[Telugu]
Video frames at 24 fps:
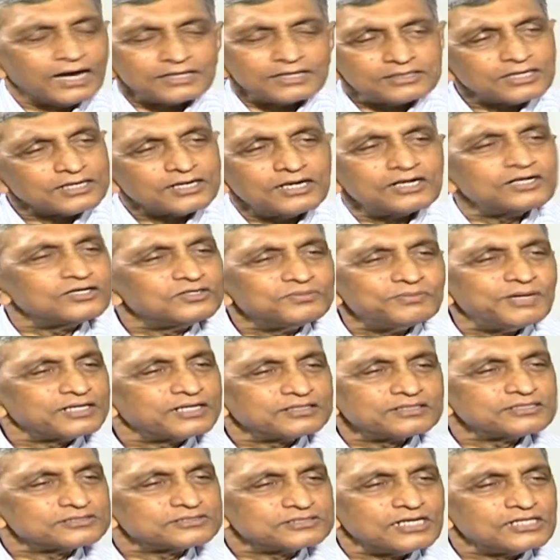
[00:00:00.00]
ఆటగాళ్ళు
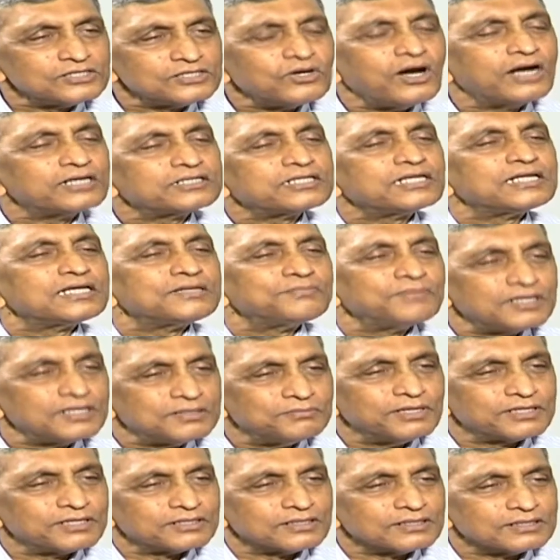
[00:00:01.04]
మారితే చాలదు ఆట
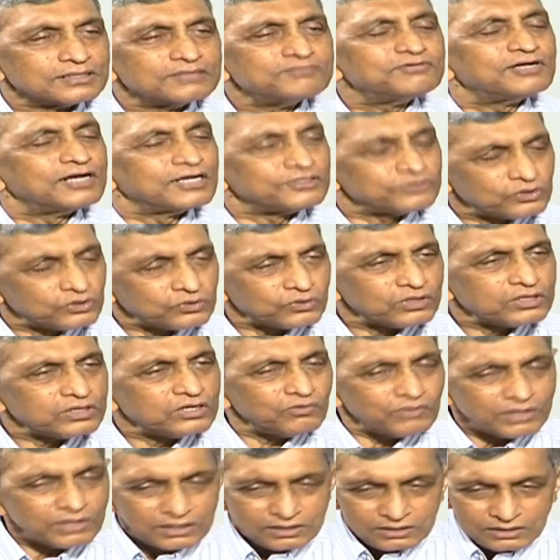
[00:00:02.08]
నియమాలు మారాలి వీళ్ళందరూ
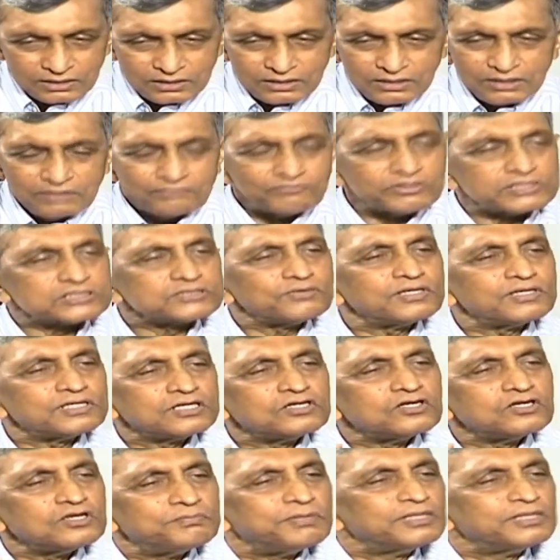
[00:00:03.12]
కూడా ఒక
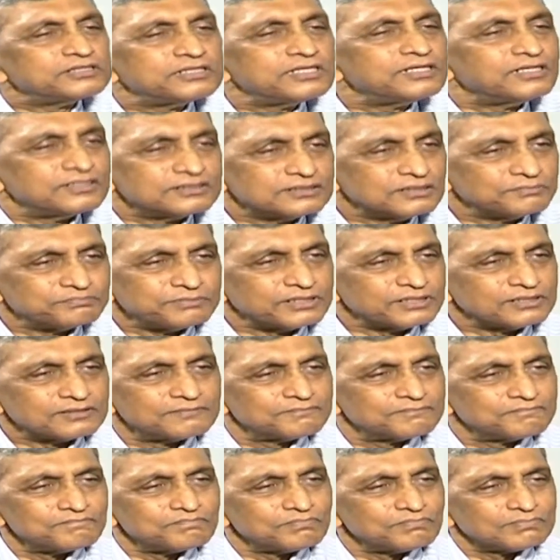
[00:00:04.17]
విషవాలయంలో బందీలు అని చెప్పారు
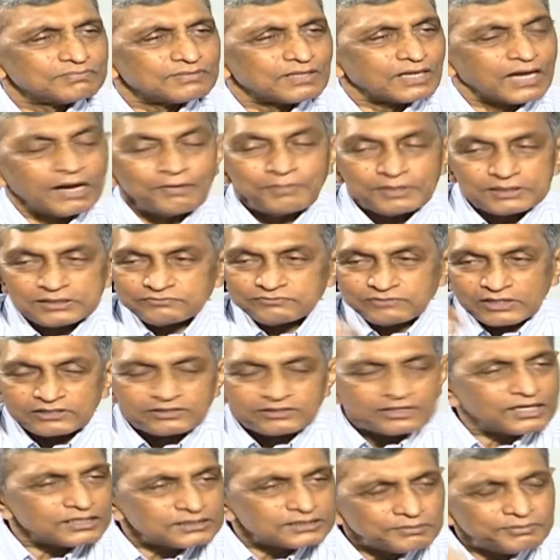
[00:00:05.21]
కాబట్టి
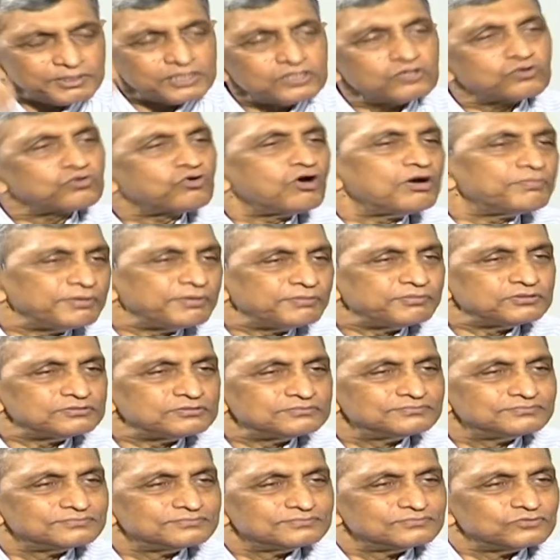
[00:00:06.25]
వ్యక్తిగతమైన కోపము
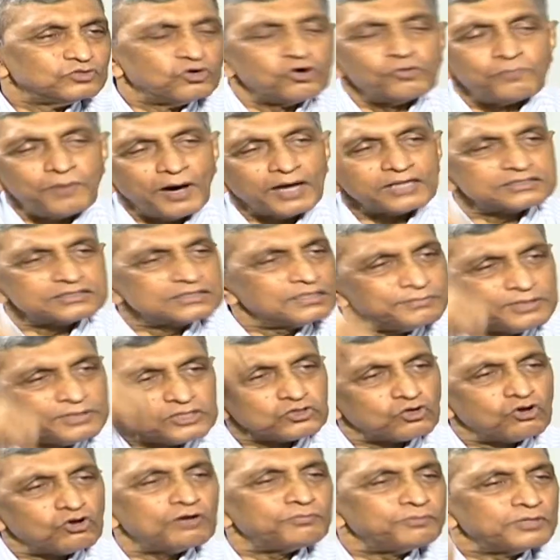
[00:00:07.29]
ఓ పార్టీ
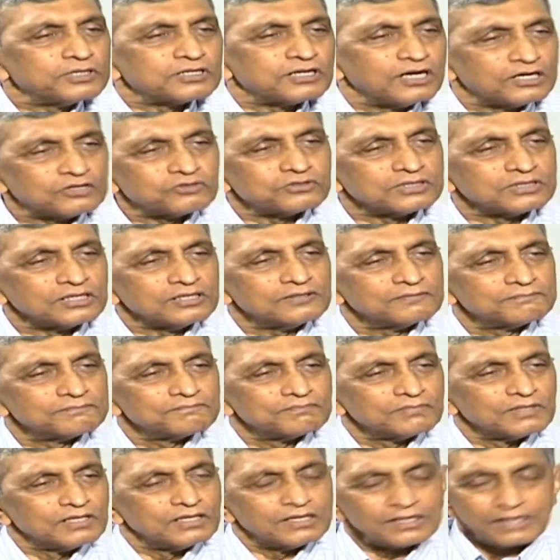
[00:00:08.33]
మీద కోపం కాకుండా
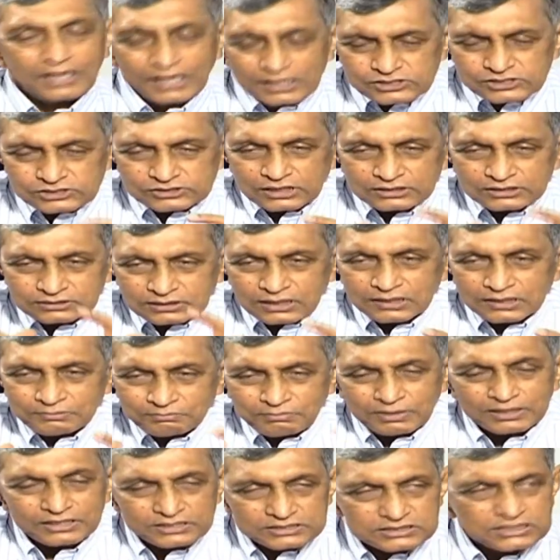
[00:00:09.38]
కాస్తంత
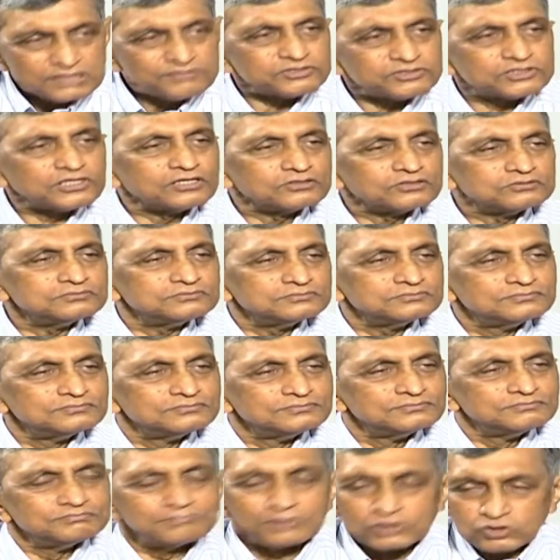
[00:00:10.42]
మన జీవితాలు
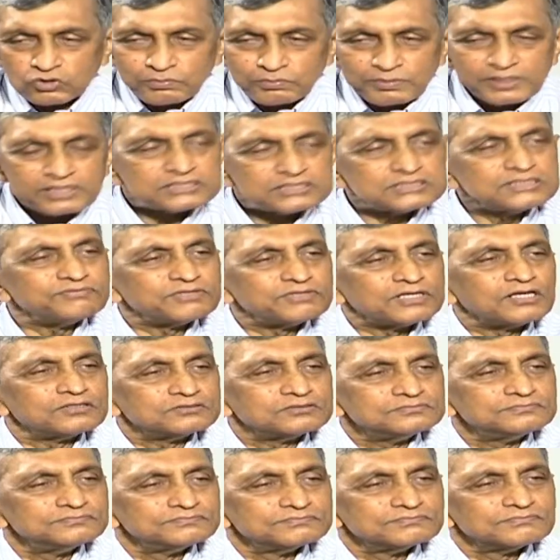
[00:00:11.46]
మన ఉమ్మడి
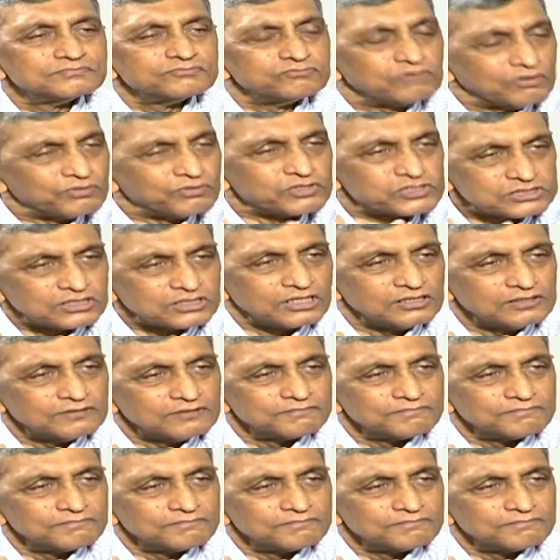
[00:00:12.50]
జీవనాలు వ్యవస్థ